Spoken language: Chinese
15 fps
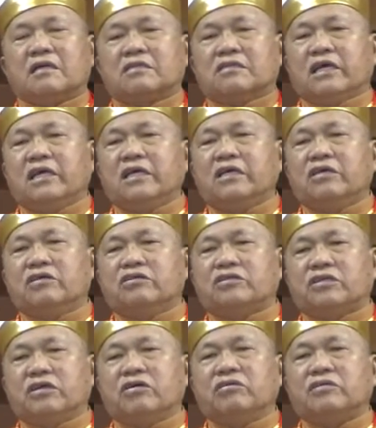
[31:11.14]
所以有
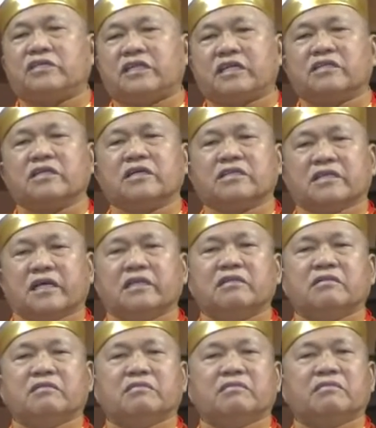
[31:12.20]
修行的人